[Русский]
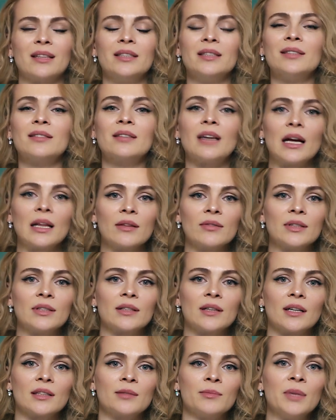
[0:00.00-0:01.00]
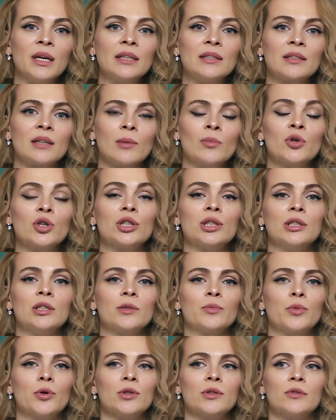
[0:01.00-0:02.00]
Не скатывается косметика, можно
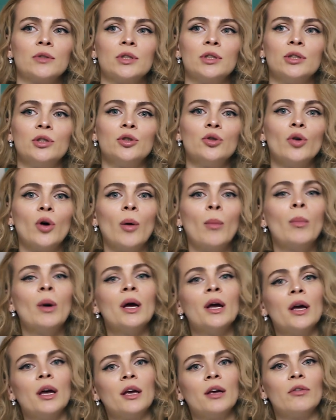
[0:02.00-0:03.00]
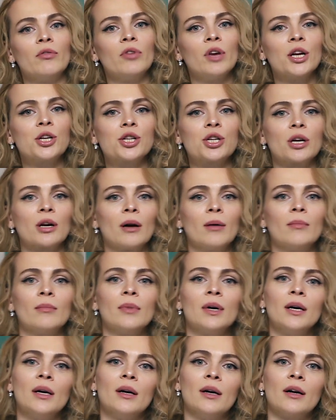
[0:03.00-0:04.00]
использовать и днем, и
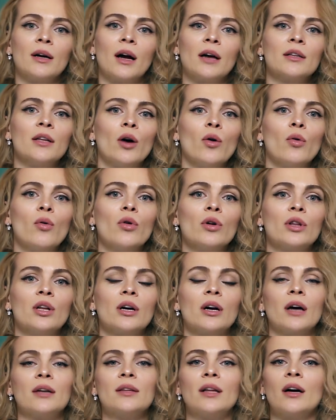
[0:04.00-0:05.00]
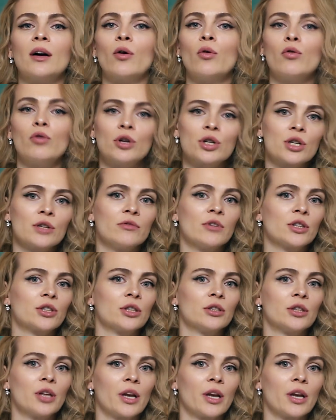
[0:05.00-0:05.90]
вечером, когда угодно, когда кожа ваша